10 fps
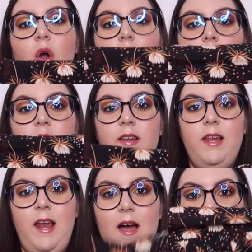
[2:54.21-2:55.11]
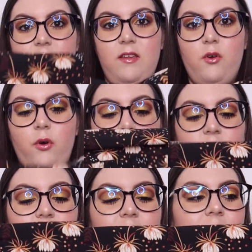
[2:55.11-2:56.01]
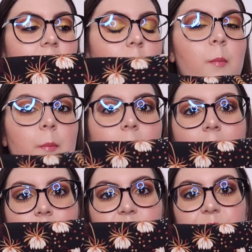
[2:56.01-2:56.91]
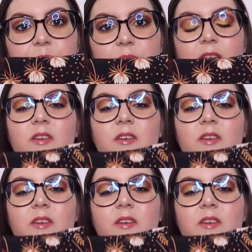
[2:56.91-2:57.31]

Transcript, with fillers: con l'elastico in vita ma mm,